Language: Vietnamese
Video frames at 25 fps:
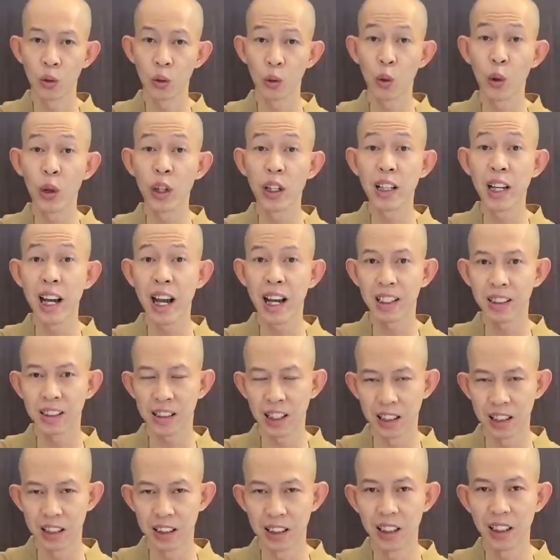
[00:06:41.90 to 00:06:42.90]
tuy đa
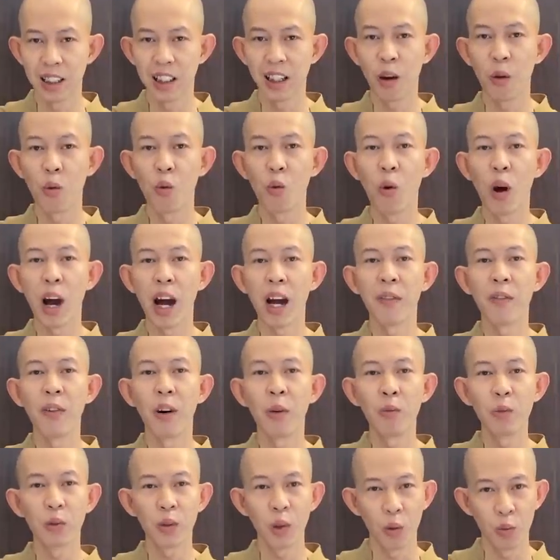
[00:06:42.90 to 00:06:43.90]
tình nhưng không quá
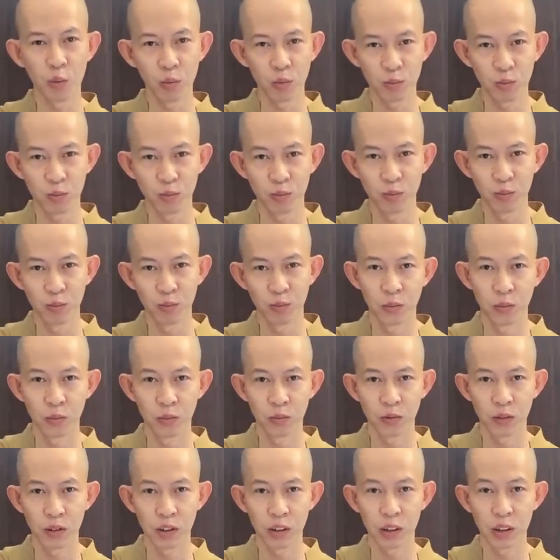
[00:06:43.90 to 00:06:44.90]
phóng túng.
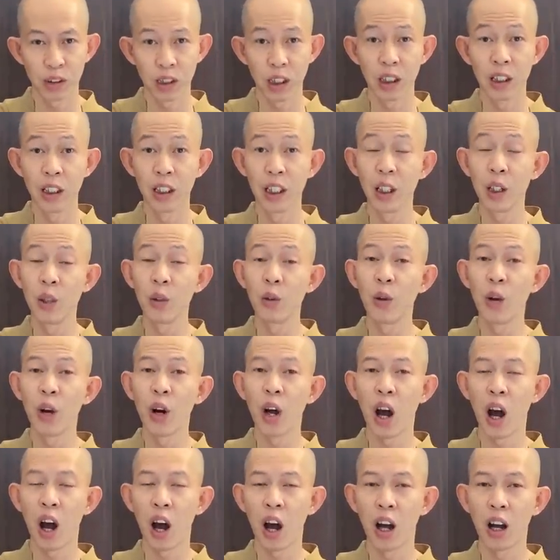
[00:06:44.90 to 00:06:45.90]
Tình yêu của
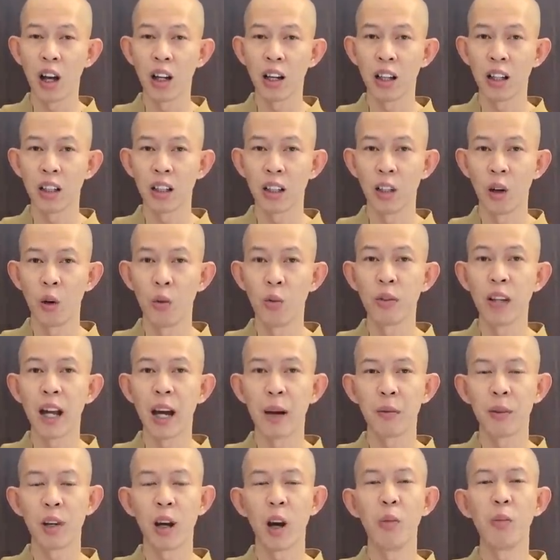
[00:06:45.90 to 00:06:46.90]
họ cũng
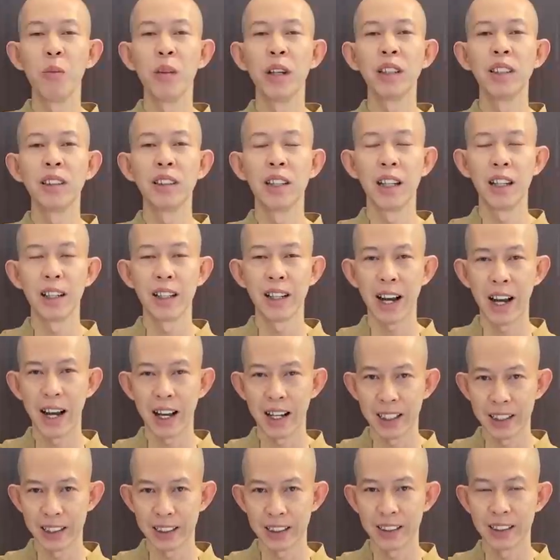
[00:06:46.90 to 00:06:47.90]
gặp không ít trở
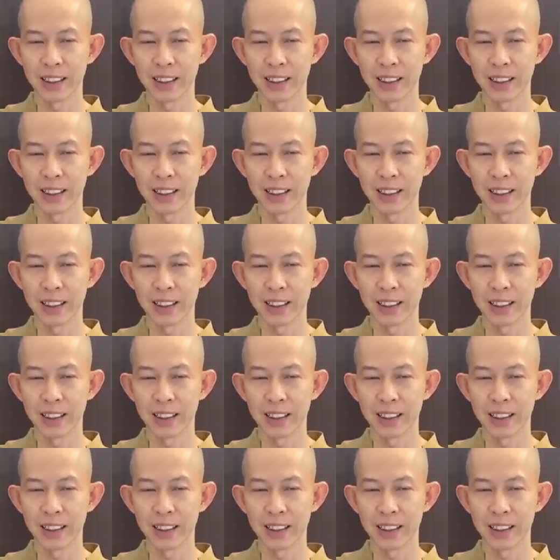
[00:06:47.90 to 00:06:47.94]
ngại.